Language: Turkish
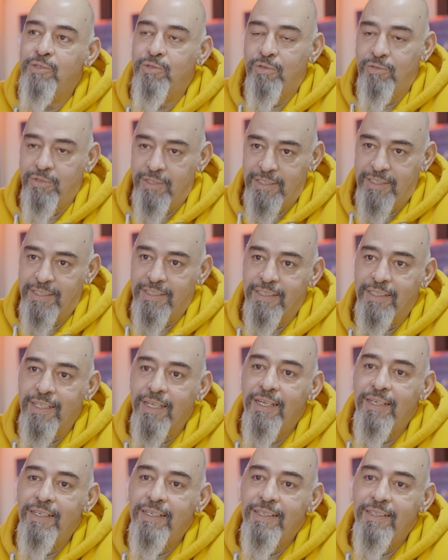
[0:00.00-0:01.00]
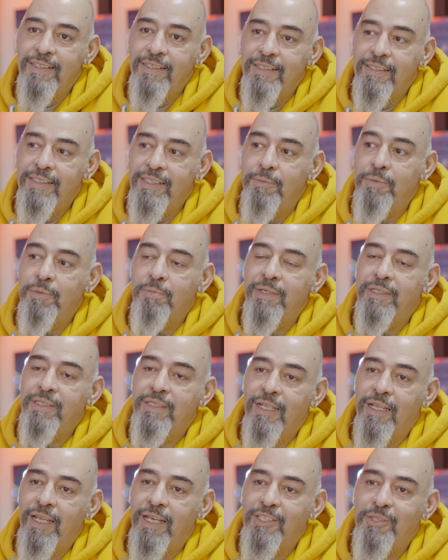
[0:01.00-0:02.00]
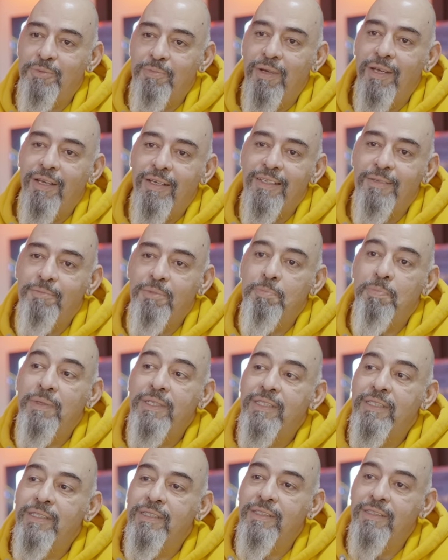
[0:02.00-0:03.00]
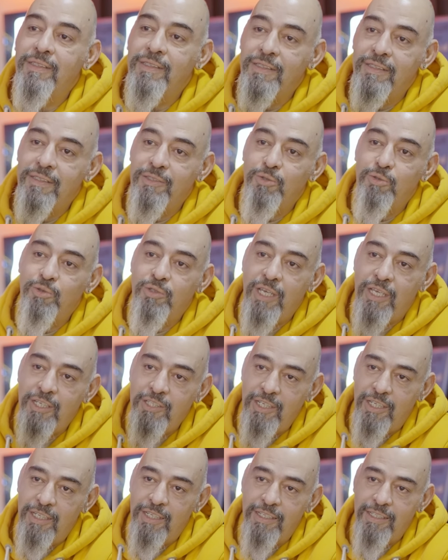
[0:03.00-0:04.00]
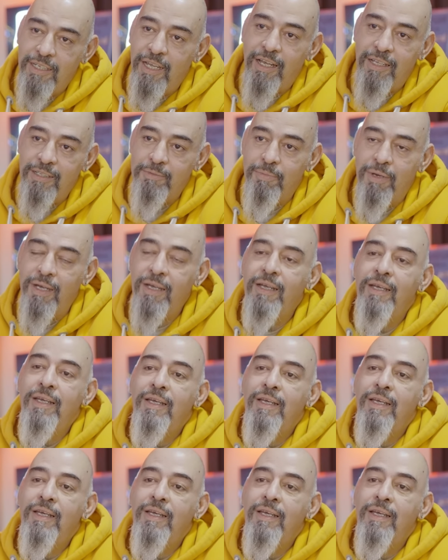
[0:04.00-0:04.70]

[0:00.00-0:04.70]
sonrasında işte bir batılaşma, bir batının güzel şeylerini alma.